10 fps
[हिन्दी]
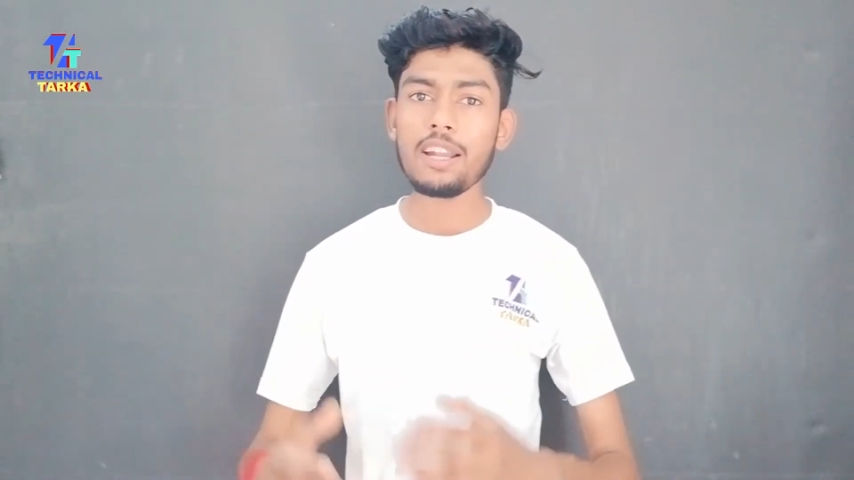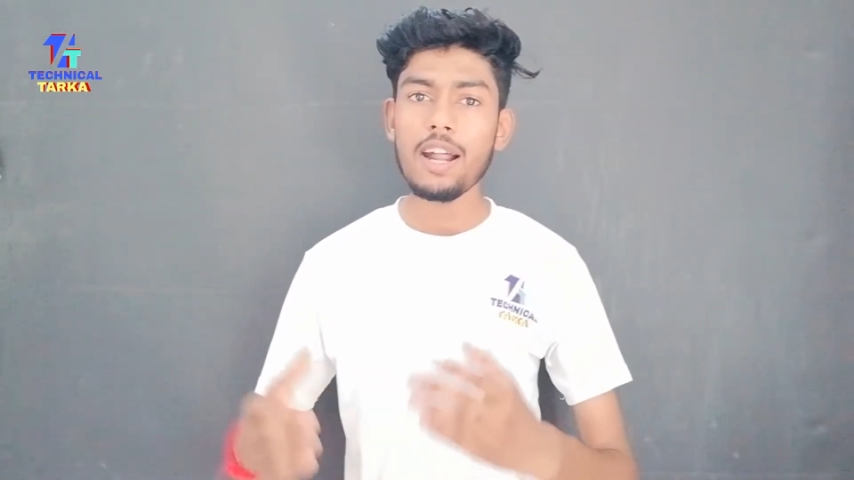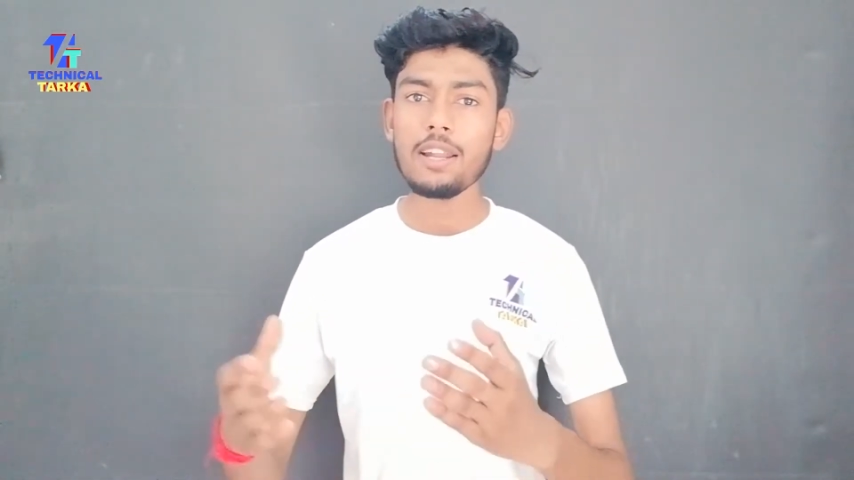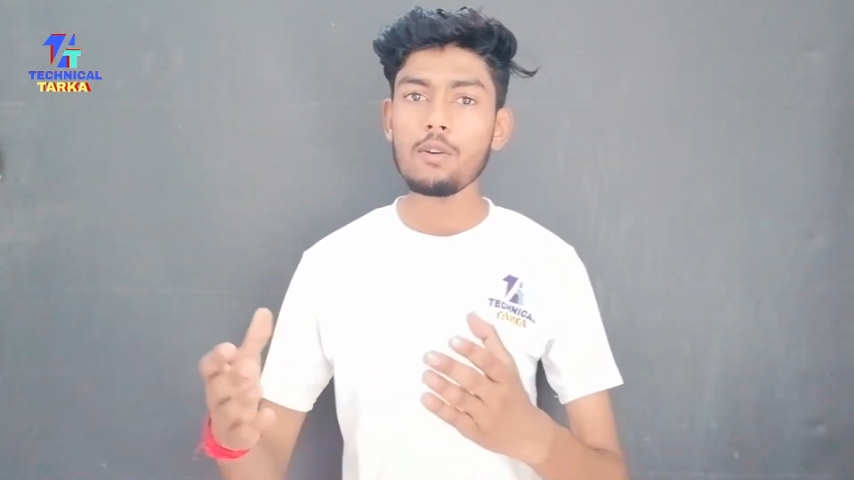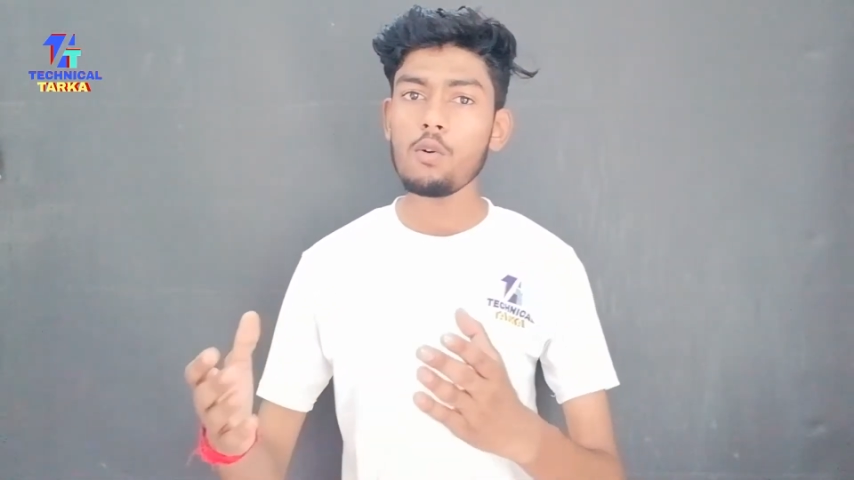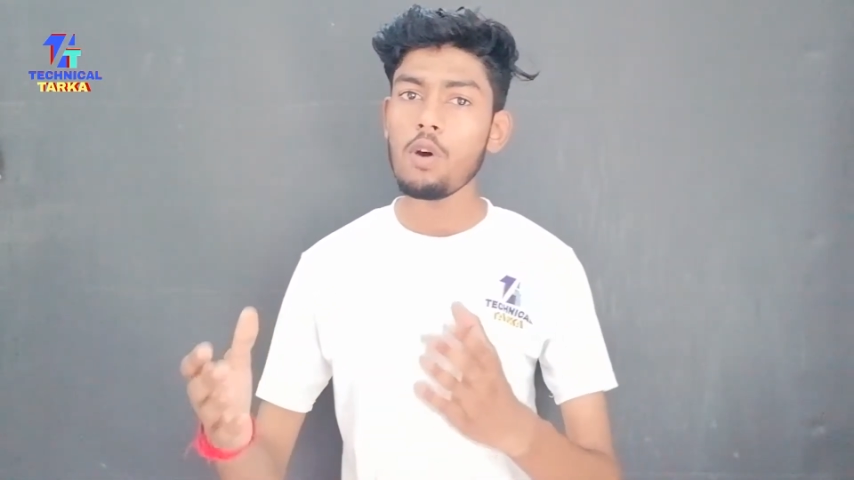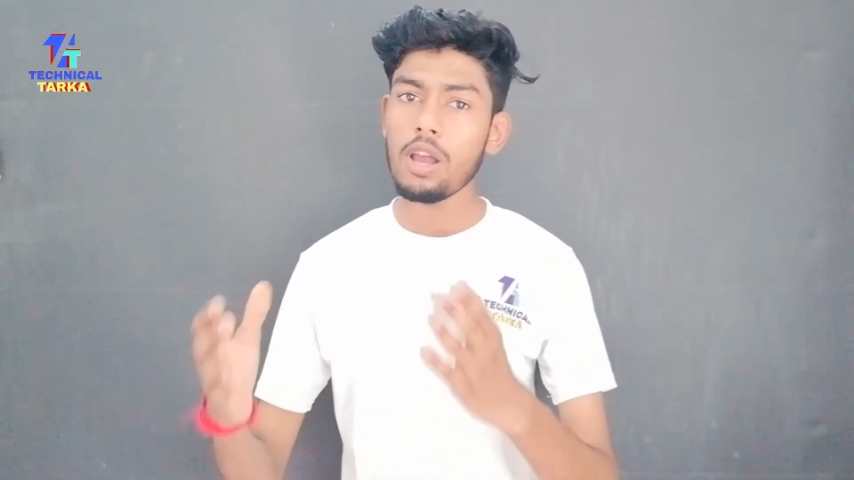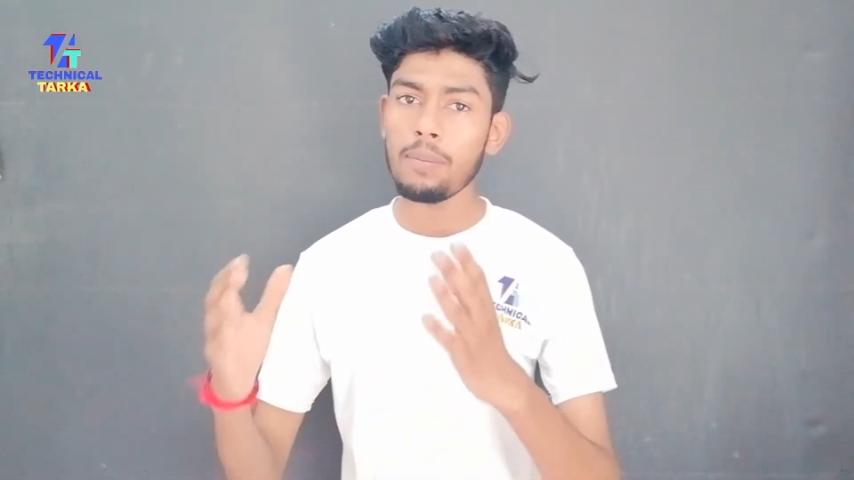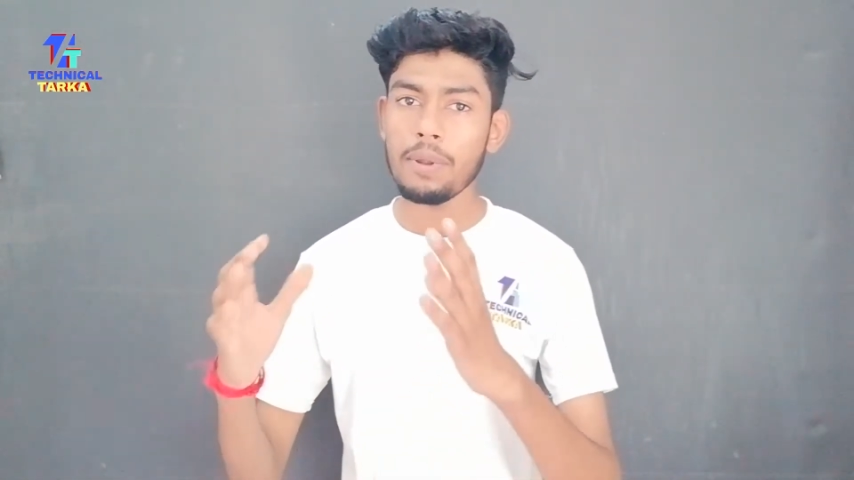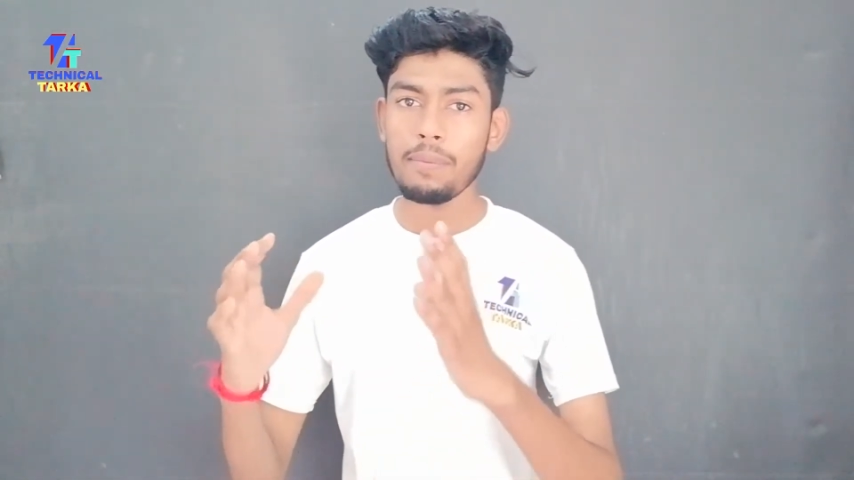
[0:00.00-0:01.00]
डाटा वो
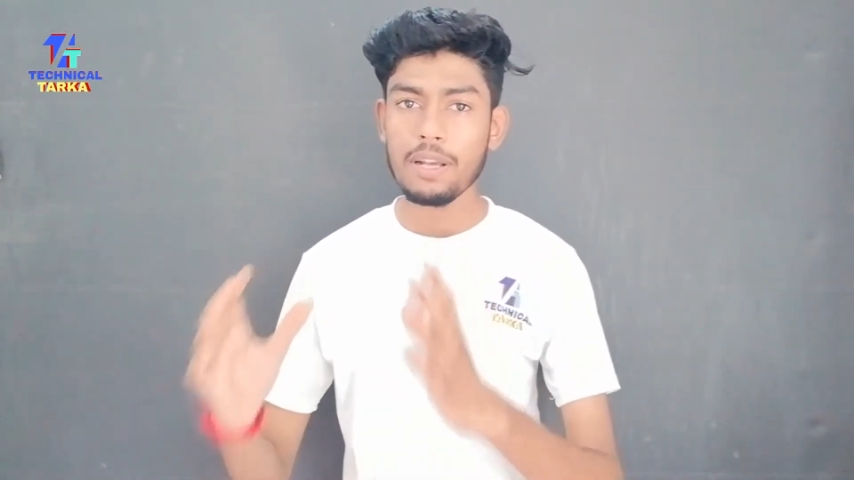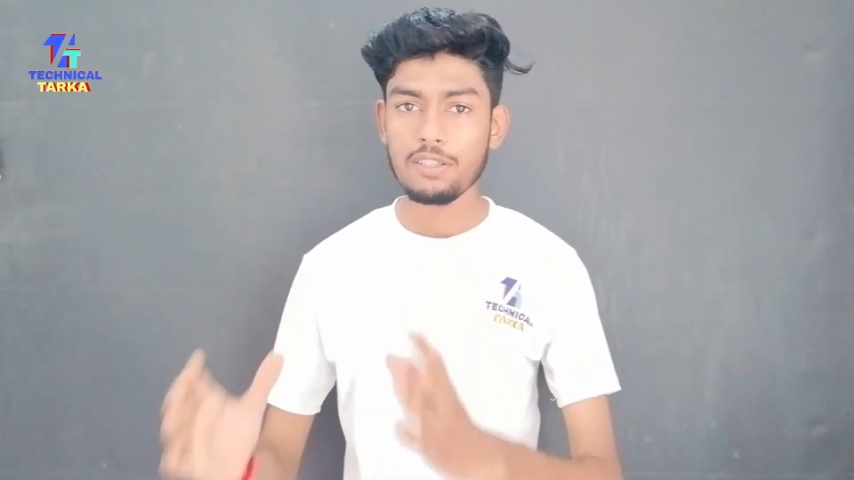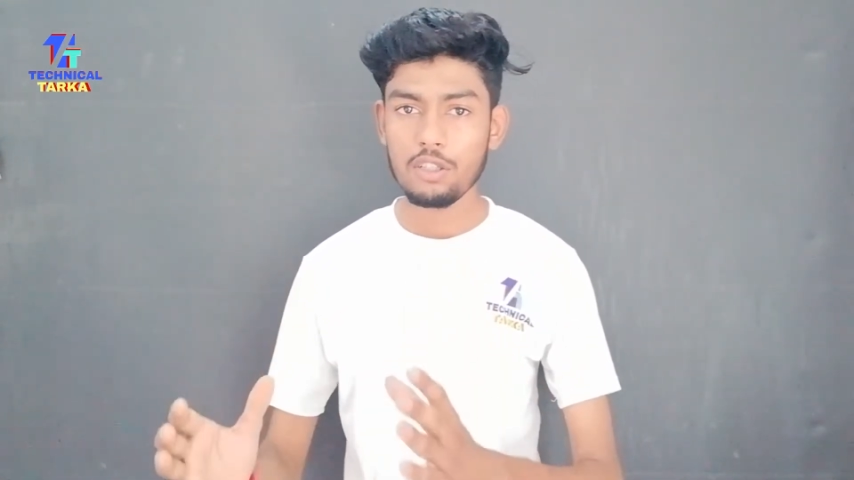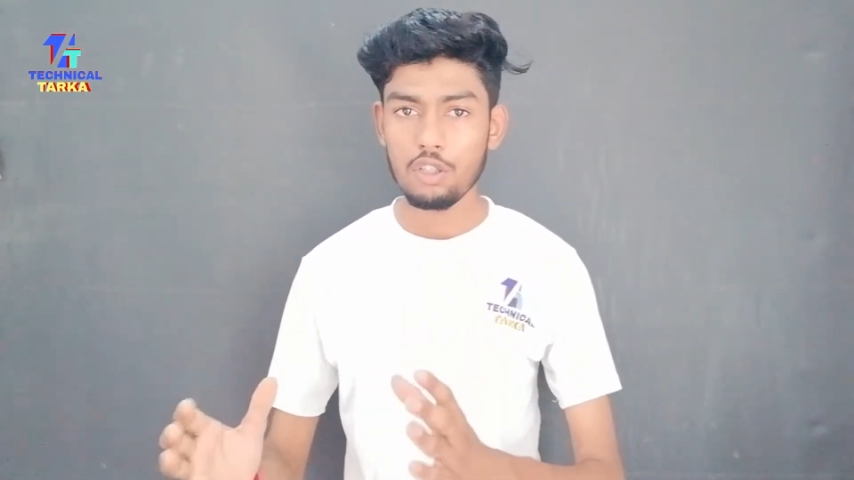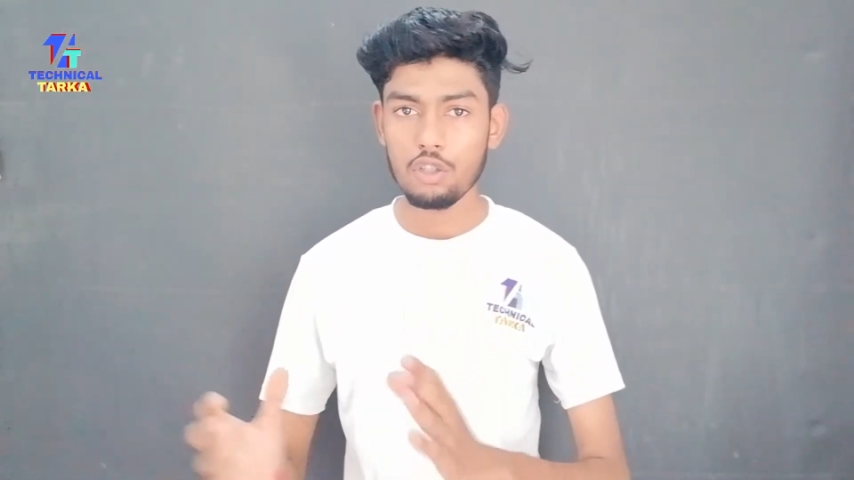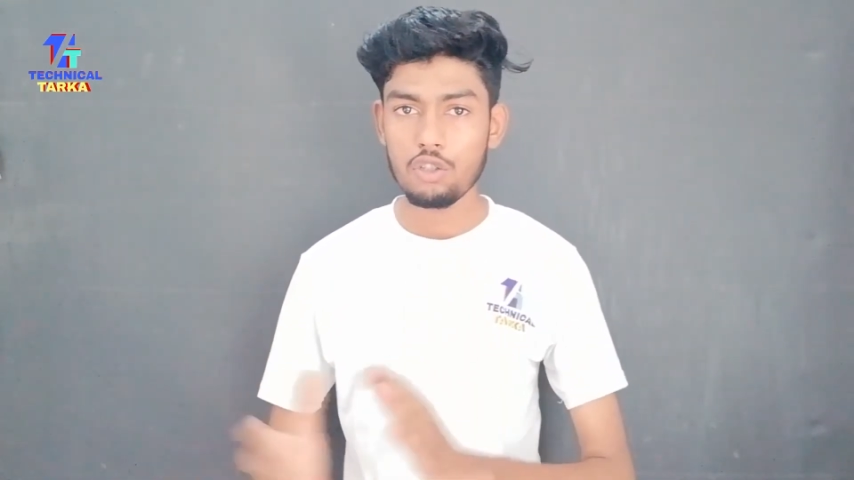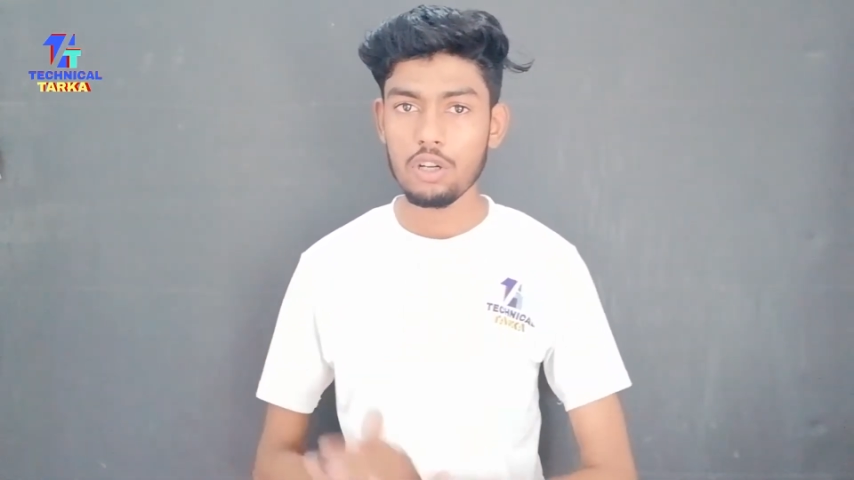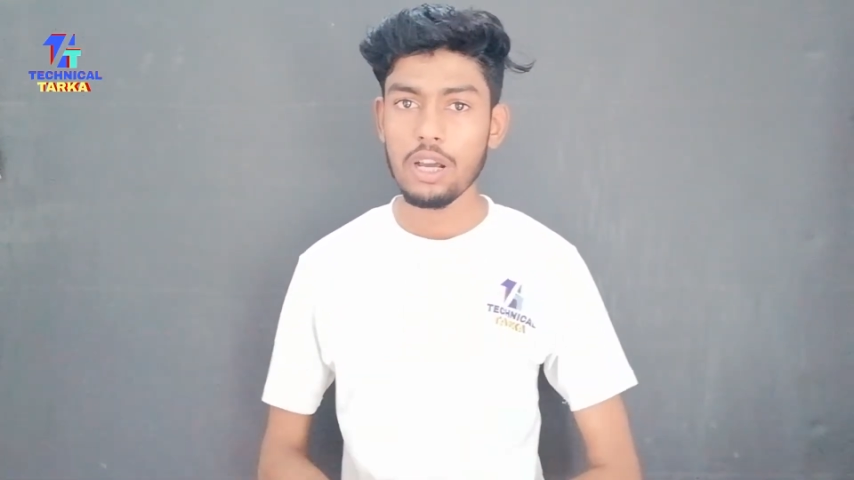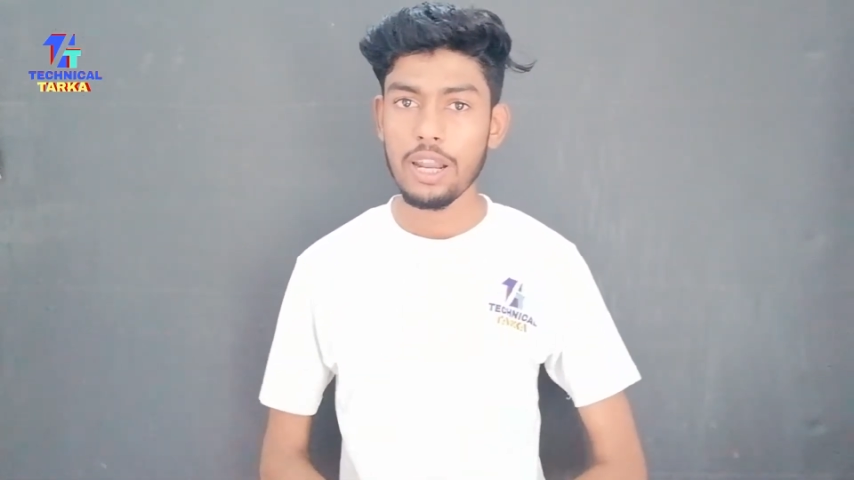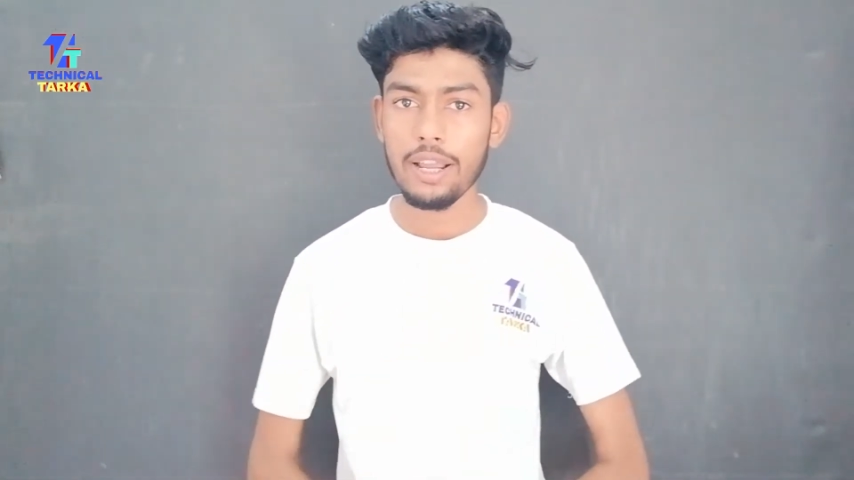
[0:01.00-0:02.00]
अपने पास री
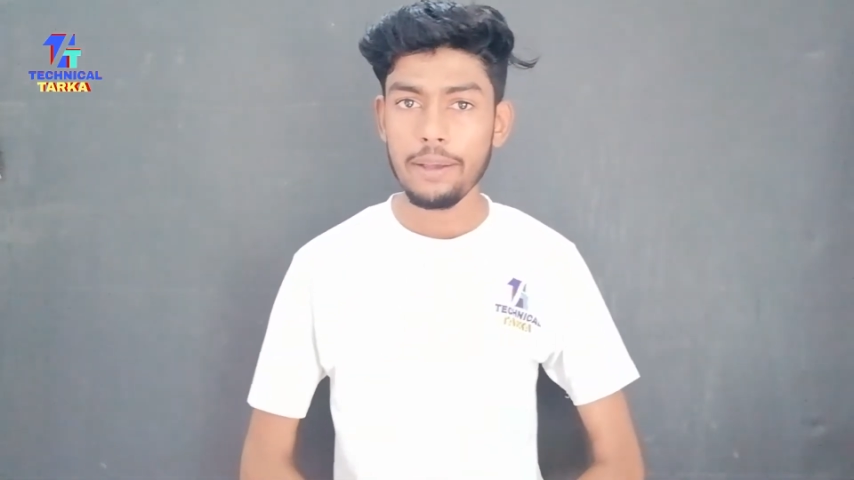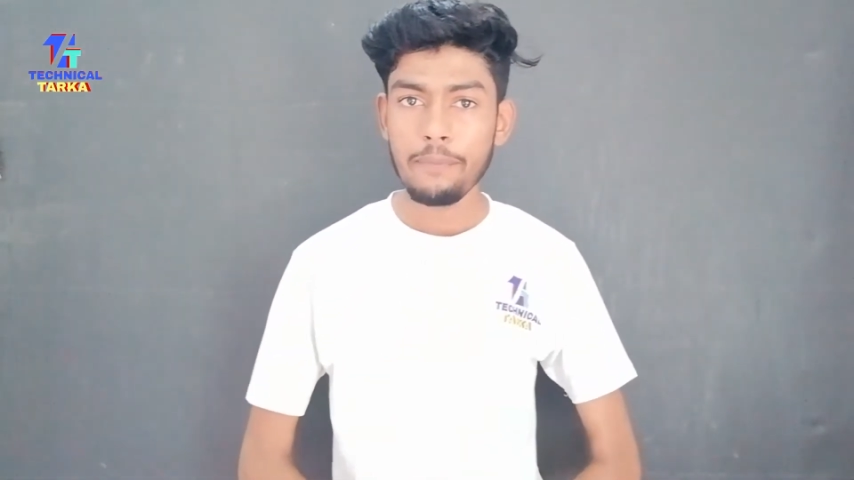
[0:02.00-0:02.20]
करेंगे